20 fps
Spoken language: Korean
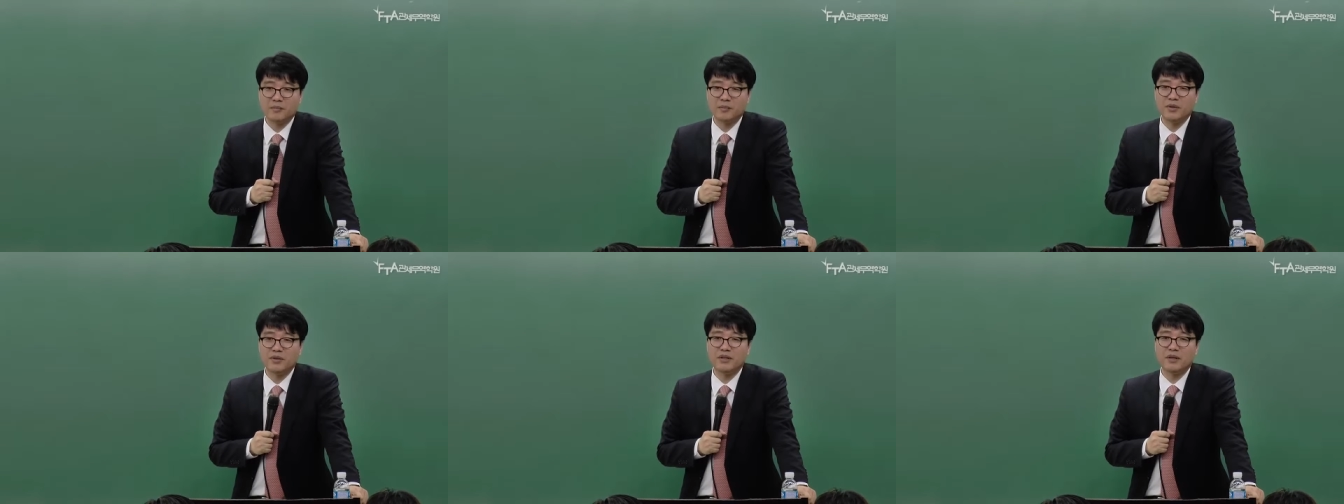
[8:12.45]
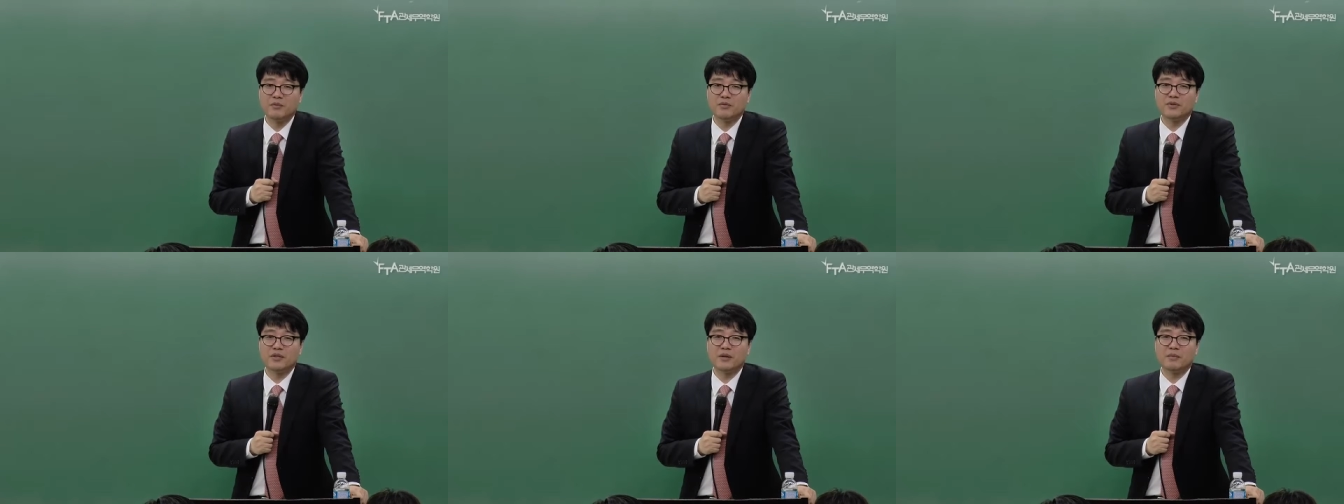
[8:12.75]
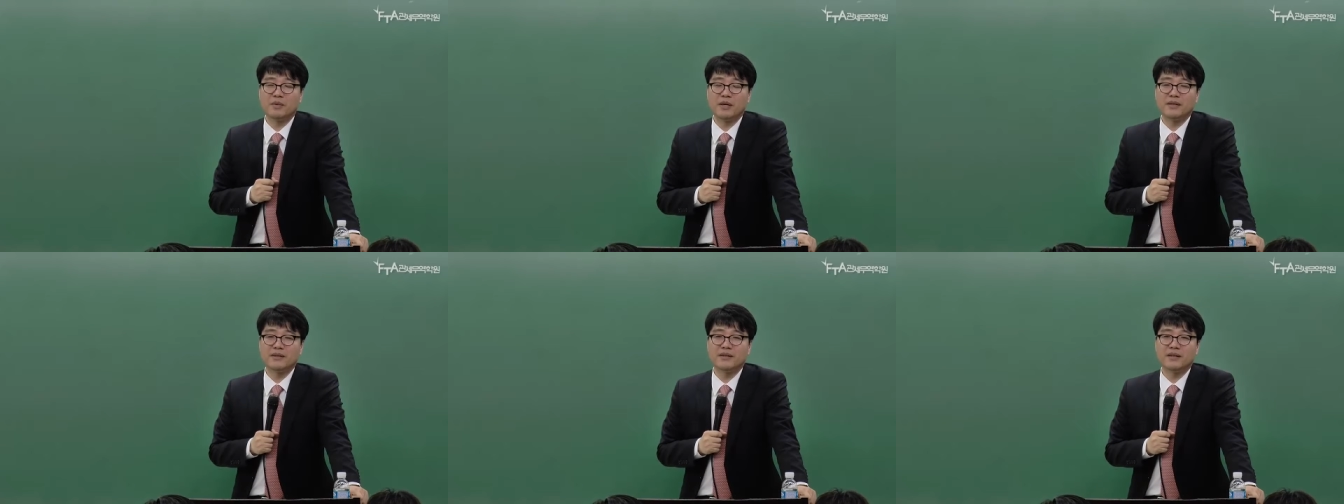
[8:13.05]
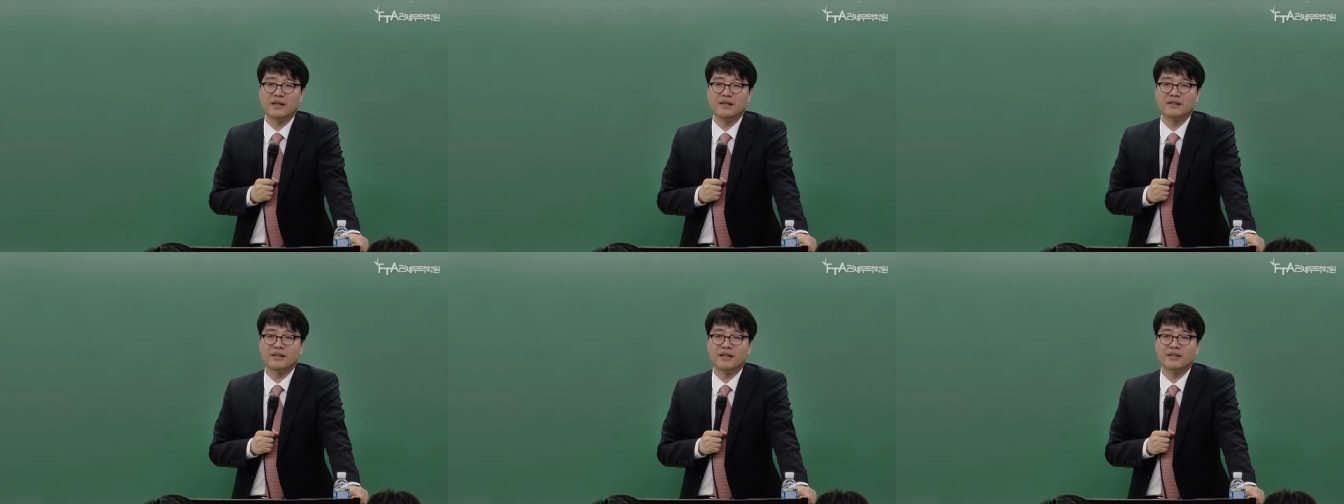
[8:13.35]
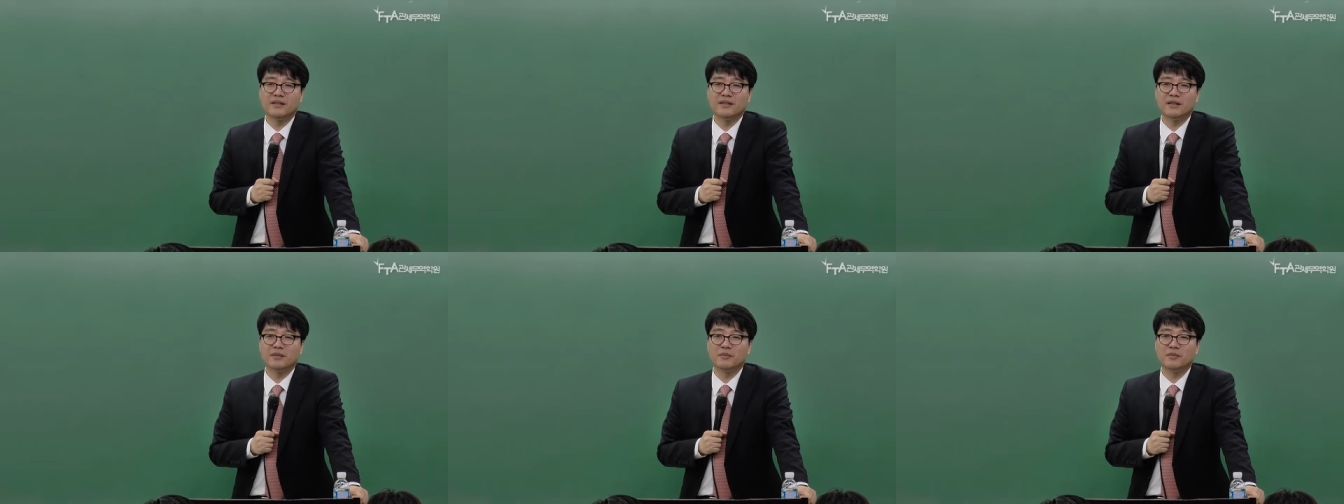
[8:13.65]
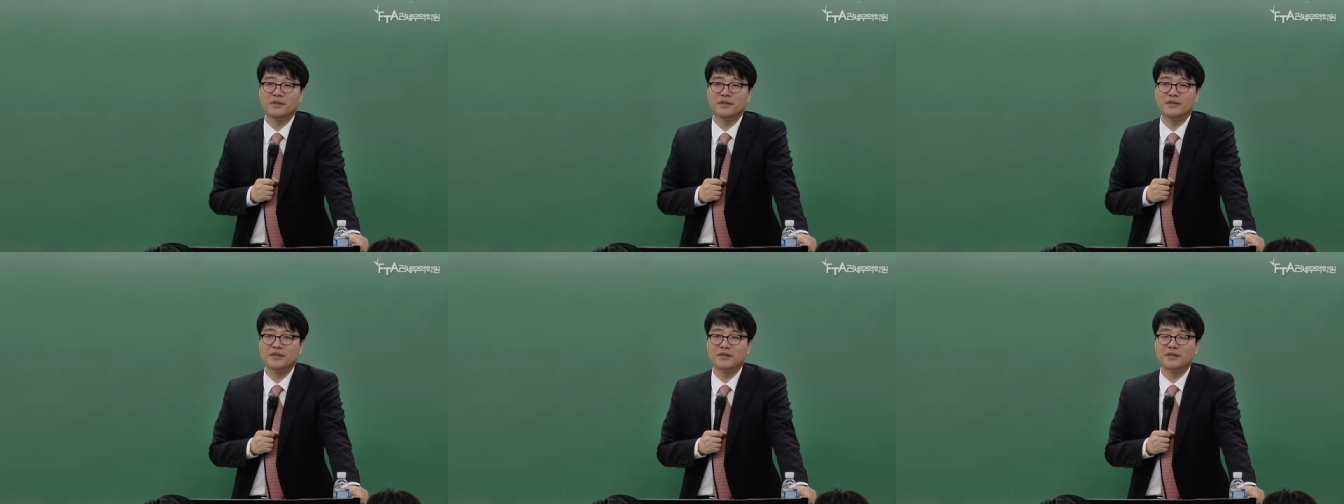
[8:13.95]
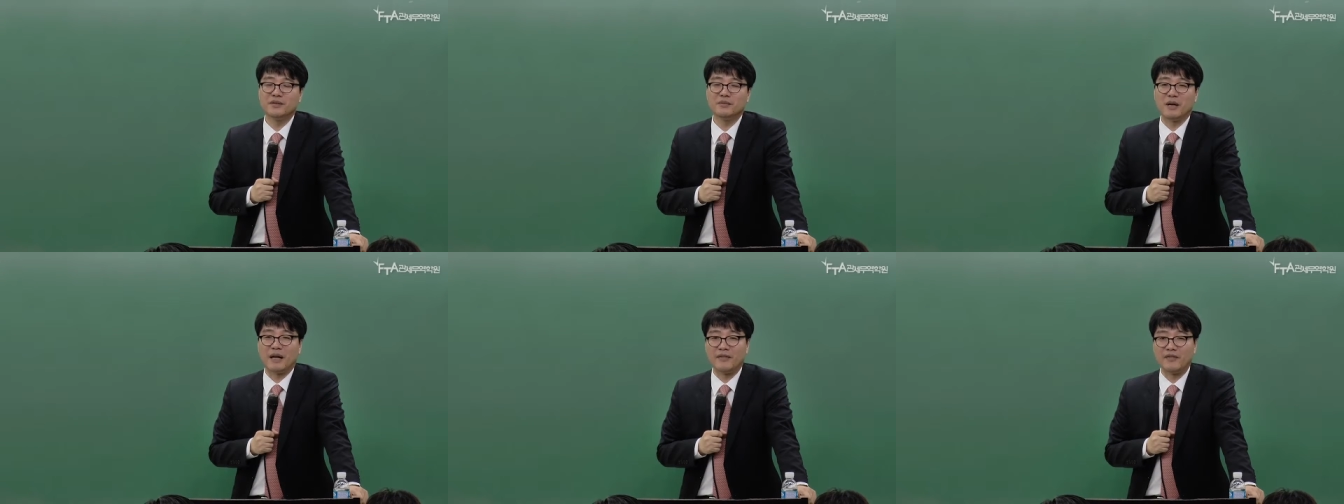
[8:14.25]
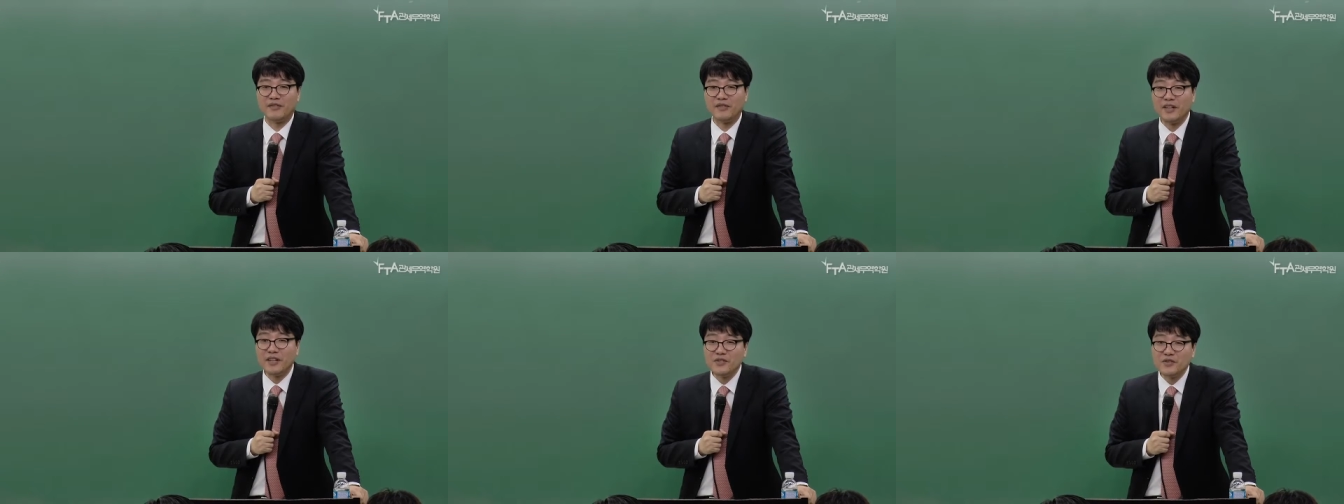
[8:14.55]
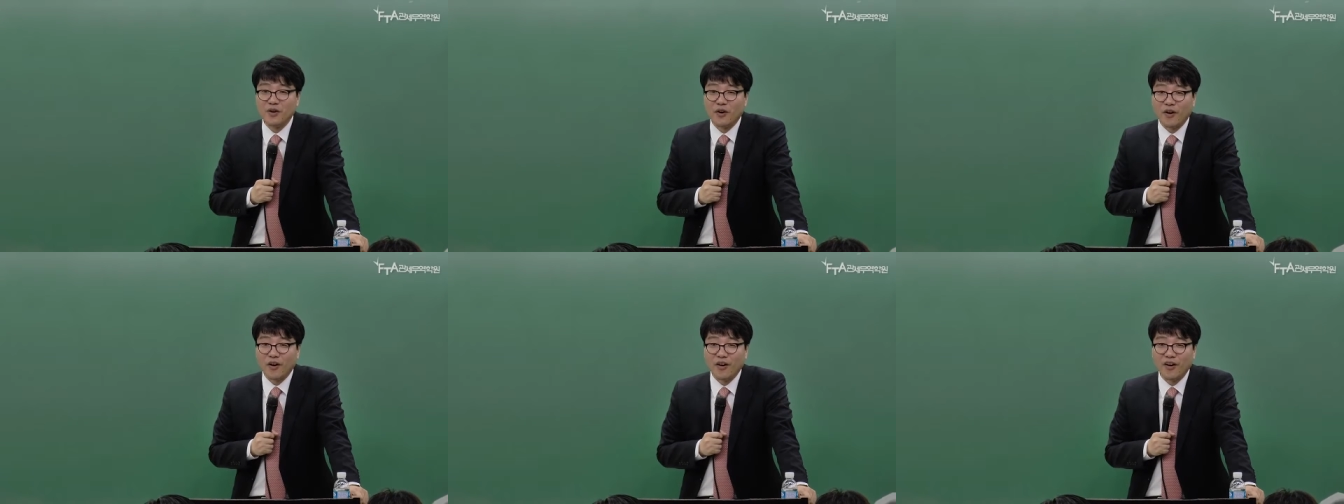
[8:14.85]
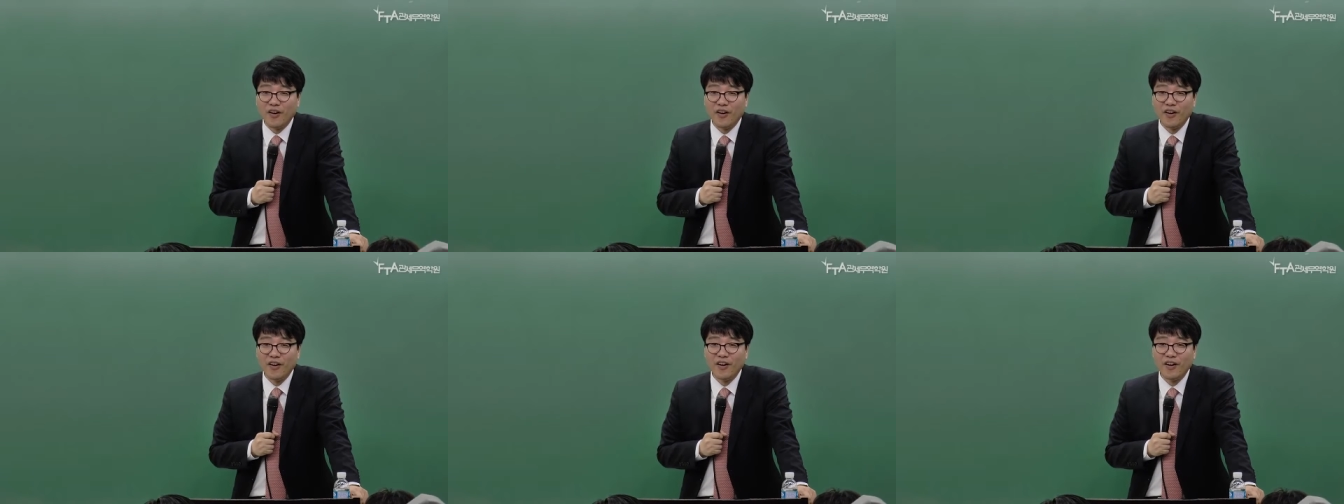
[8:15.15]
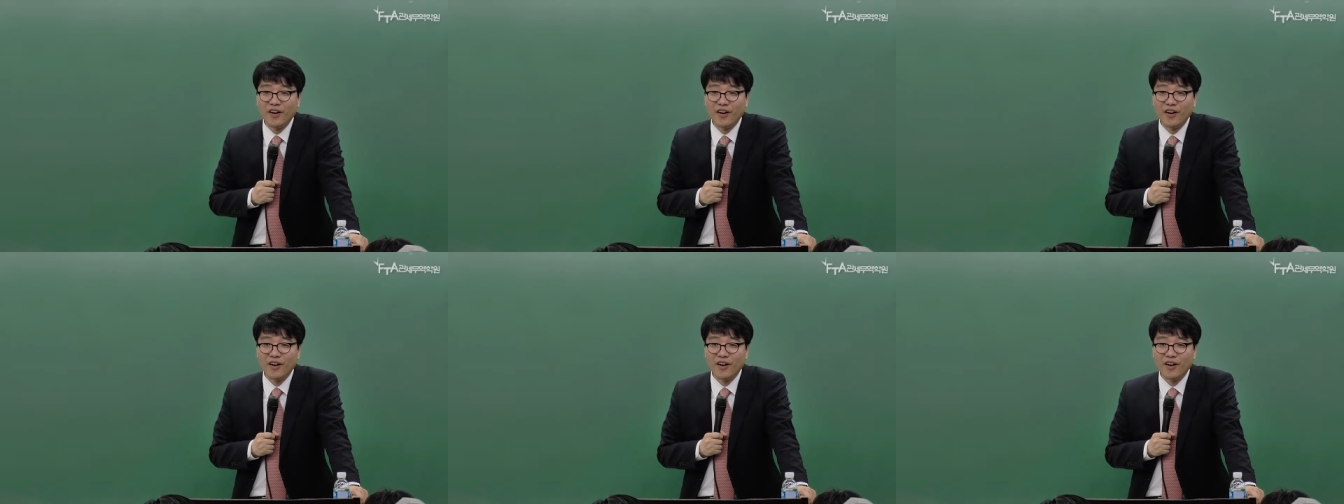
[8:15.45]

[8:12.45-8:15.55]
평가 문제가 발생하지 않는다. 뭐 이렇게 쓰면 안 되죠.